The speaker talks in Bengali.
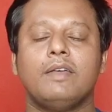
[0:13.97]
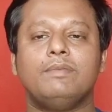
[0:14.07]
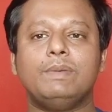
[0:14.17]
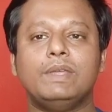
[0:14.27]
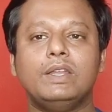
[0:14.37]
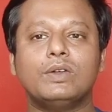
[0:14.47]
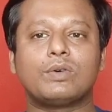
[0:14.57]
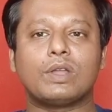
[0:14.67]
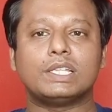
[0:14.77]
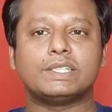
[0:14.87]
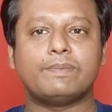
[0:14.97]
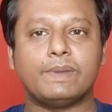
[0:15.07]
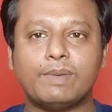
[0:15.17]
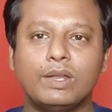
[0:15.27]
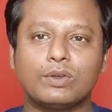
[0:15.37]
বিভিন্ন কলেজে
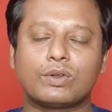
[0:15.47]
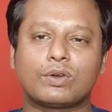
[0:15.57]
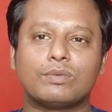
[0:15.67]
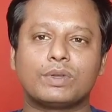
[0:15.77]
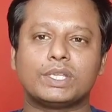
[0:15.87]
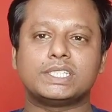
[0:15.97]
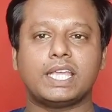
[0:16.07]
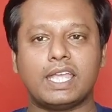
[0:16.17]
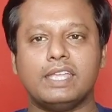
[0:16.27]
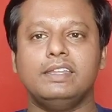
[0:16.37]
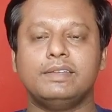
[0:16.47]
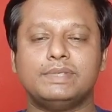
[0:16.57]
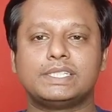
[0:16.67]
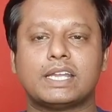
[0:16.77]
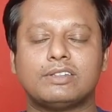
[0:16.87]
বিভিন্ন রকম রয়েছে এই নিয়ে
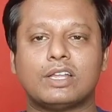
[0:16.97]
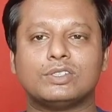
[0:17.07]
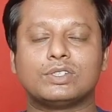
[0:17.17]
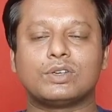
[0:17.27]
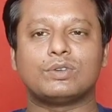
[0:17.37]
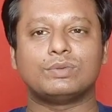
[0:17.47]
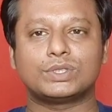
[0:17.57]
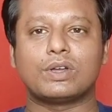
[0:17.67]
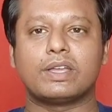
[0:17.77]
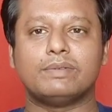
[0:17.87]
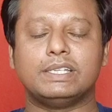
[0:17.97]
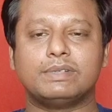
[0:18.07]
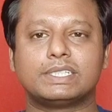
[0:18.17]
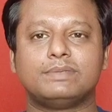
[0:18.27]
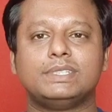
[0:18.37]
বিস্তারিত আলোচনা করব সঙ্গে আমি
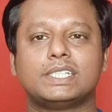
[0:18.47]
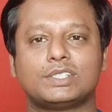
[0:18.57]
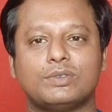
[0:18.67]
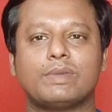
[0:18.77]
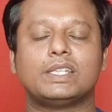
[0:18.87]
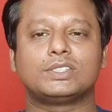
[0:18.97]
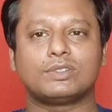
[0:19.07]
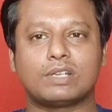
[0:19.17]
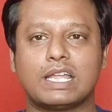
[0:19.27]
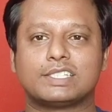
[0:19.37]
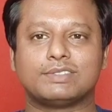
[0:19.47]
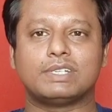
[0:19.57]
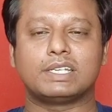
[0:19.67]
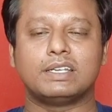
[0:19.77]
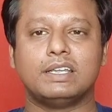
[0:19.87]
দেবাশিস বিশ্বাস তোমরা দেখছো ক্লাস
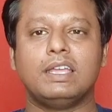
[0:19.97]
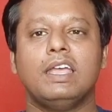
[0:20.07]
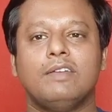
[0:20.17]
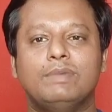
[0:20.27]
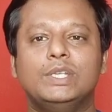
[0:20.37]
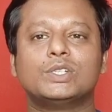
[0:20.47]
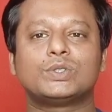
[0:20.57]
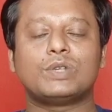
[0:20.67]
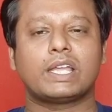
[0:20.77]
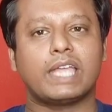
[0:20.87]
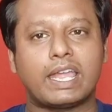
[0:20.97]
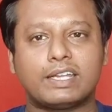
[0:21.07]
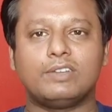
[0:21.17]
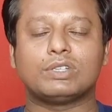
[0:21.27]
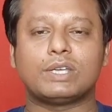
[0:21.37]
আওয়ার ভিডিও শুরুর আগে
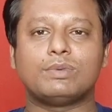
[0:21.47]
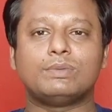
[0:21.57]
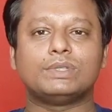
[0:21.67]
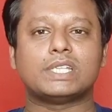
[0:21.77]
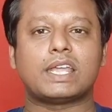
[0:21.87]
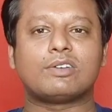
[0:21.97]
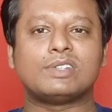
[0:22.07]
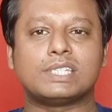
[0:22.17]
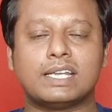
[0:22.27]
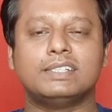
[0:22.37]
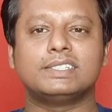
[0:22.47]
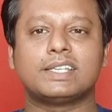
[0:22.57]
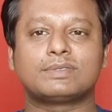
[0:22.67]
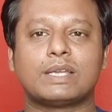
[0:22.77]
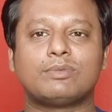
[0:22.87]
একটি কথাই বলবো যারা এখনও চ্যানেলটি
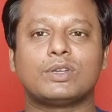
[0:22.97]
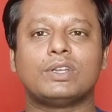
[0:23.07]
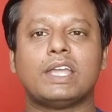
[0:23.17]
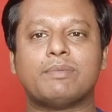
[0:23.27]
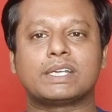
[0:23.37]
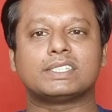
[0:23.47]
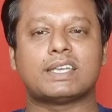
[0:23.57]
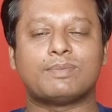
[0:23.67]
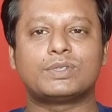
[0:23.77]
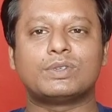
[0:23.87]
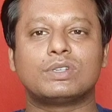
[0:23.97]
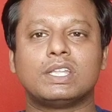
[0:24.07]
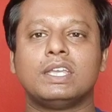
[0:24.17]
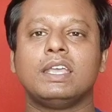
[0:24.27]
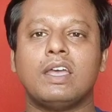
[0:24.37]
সাবস্ক্রাইব করেনি আমাকে সাপোর্ট করতে
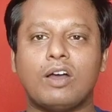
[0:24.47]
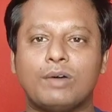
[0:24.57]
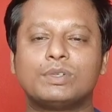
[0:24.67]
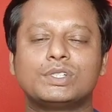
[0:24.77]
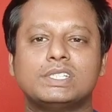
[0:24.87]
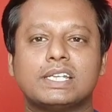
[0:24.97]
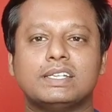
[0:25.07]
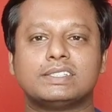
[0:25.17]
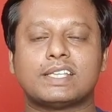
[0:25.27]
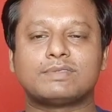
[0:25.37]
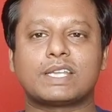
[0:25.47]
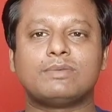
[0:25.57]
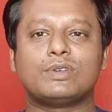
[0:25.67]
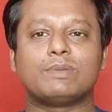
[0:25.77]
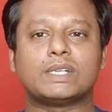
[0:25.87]
অবশ্যই চ্যানেলটি সাবস্ক্রাইব
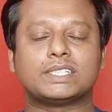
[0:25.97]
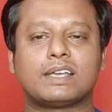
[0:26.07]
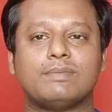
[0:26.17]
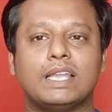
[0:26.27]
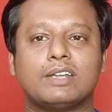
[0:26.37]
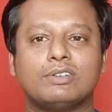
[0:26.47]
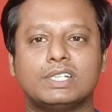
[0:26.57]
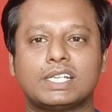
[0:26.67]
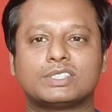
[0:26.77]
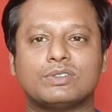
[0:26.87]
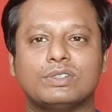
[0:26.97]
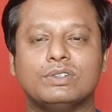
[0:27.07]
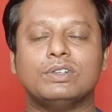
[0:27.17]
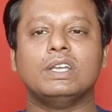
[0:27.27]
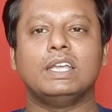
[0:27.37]
করে পাশে থাকা বেল আইকনটি টাচ করে
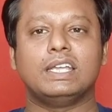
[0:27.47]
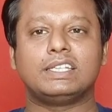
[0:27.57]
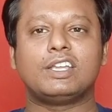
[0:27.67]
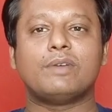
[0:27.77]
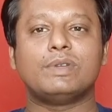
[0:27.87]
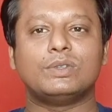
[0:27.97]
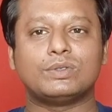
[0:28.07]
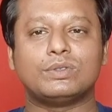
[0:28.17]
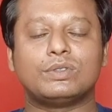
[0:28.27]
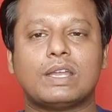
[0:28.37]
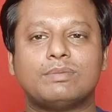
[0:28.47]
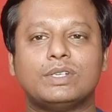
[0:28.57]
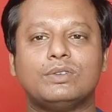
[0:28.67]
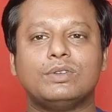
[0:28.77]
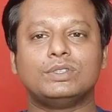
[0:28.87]
দিও এতে কী হবে নতুন নতুন
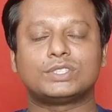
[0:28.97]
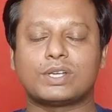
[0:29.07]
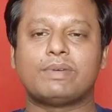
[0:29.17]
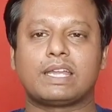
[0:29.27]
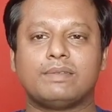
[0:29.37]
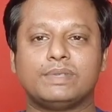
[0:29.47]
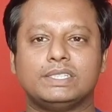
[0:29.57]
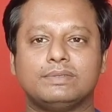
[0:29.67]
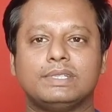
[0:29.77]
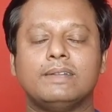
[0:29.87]
আপডেটগুলো সবার আগে পেয়ে যাবে